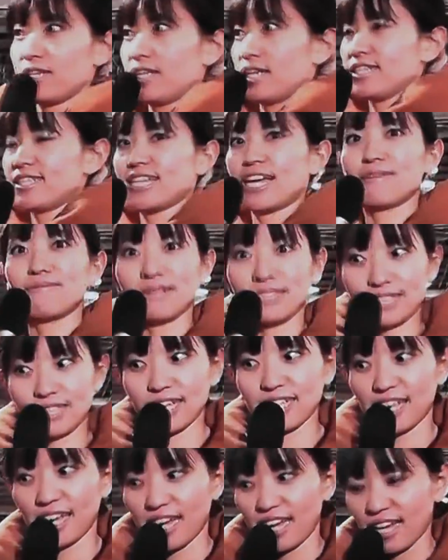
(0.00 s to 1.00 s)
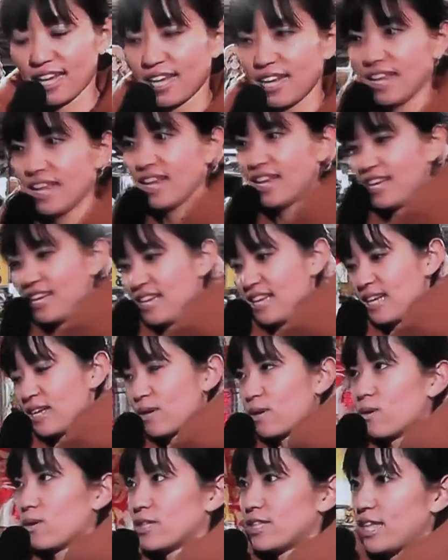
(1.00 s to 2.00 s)
いらっしゃいましたね
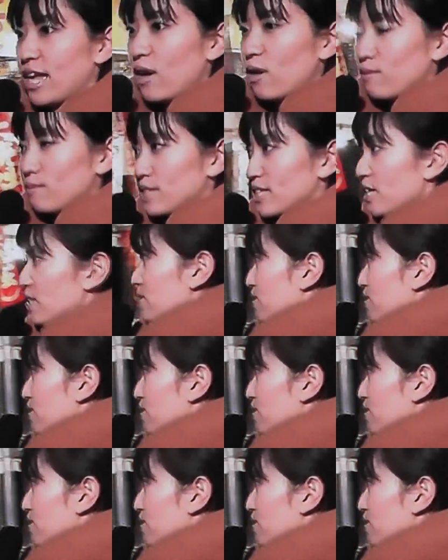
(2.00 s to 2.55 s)
こうしてお店